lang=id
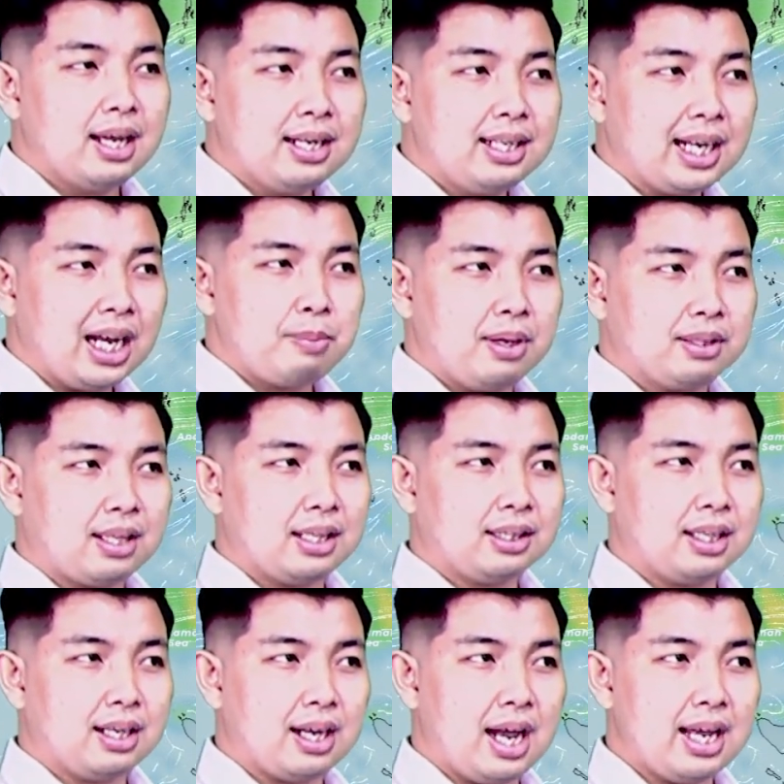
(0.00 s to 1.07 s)
di Kalimantan
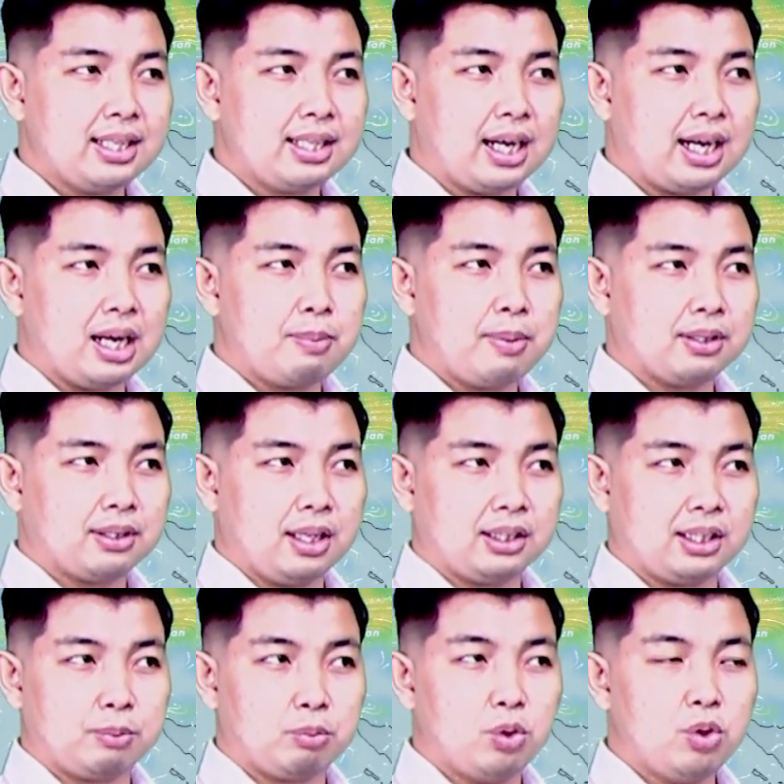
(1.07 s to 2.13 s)
Tengah hingga Kalimantan
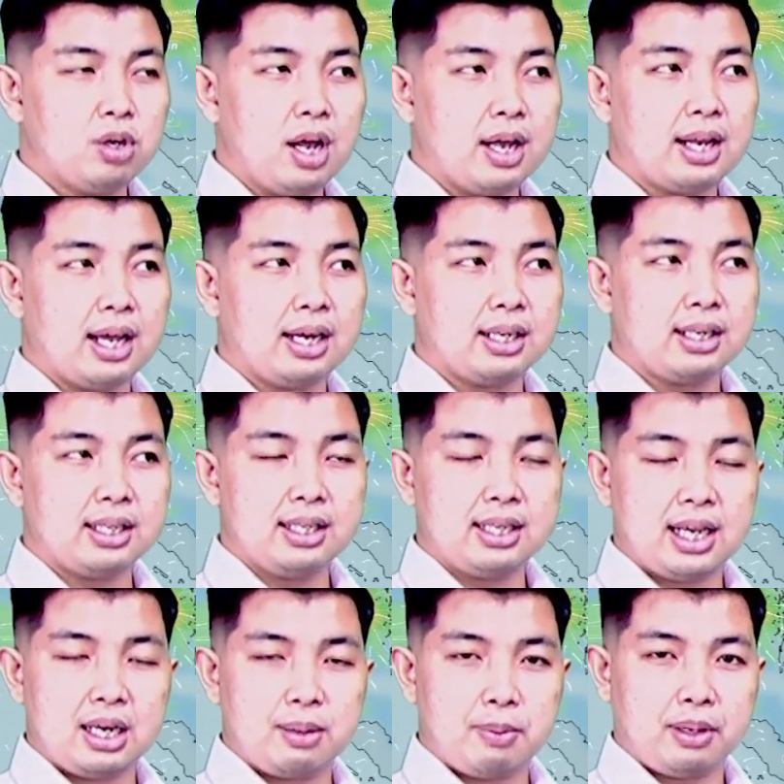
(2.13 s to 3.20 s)
Timur, dan di
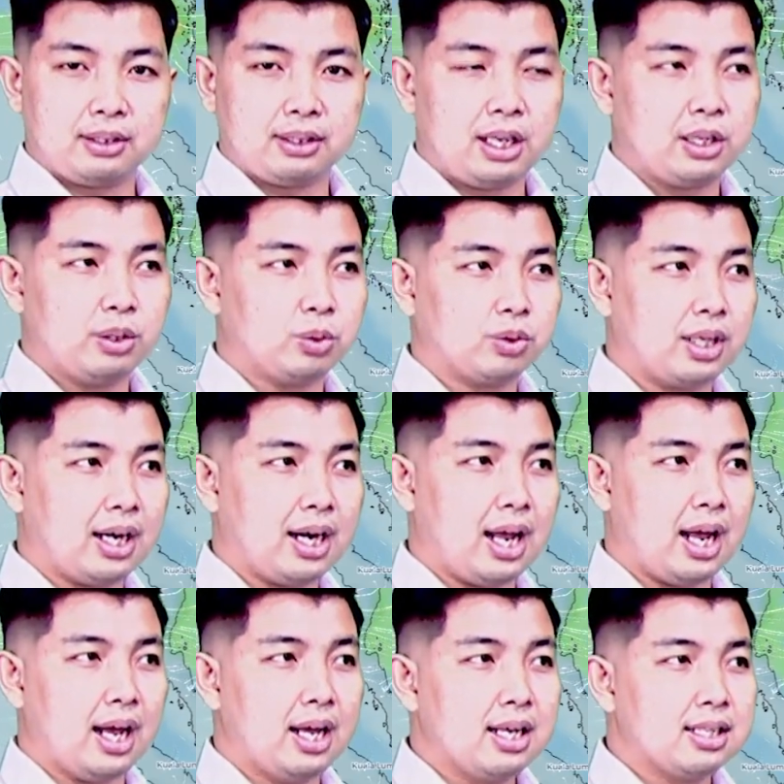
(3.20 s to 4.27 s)
Kalimantan
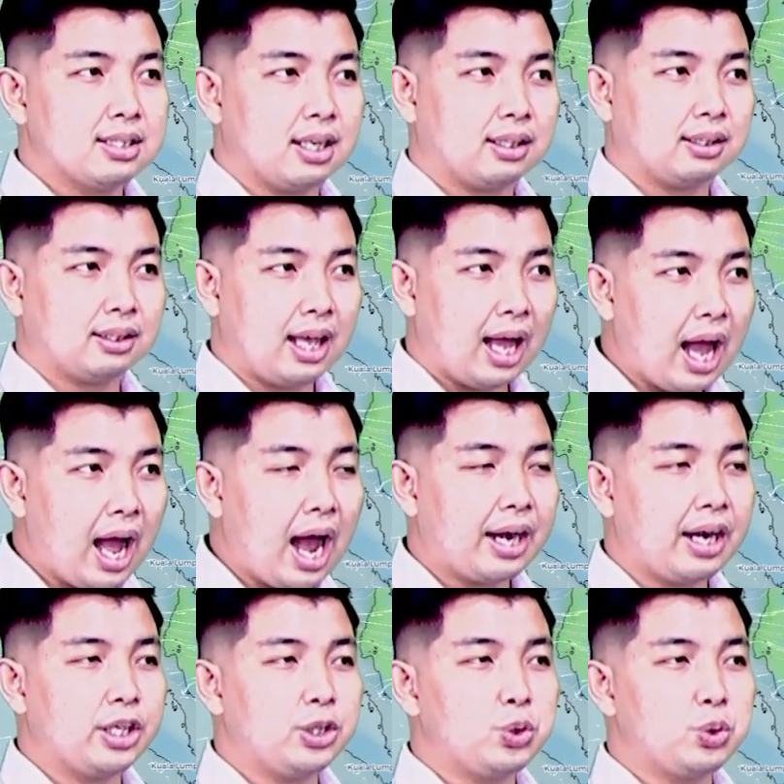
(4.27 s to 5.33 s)
Utara, serta
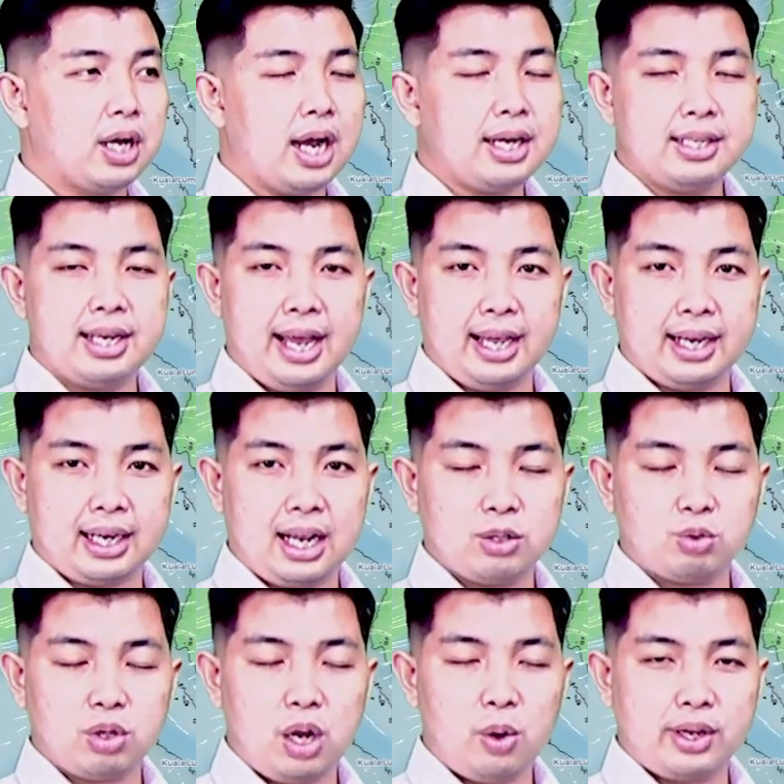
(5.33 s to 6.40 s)
ada juga di daerah
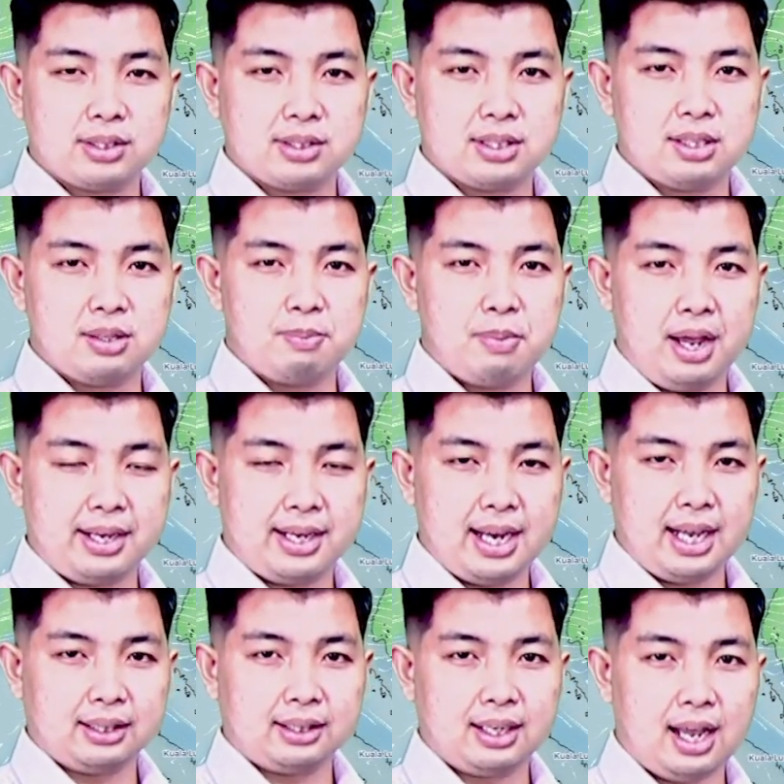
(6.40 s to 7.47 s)
Sulawesi
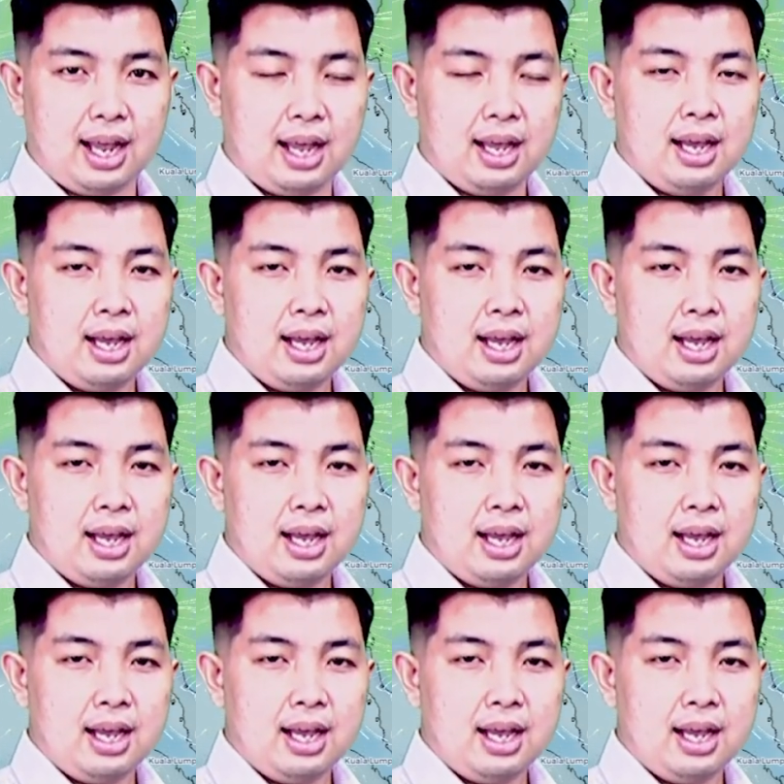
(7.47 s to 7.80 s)
bagian tengah.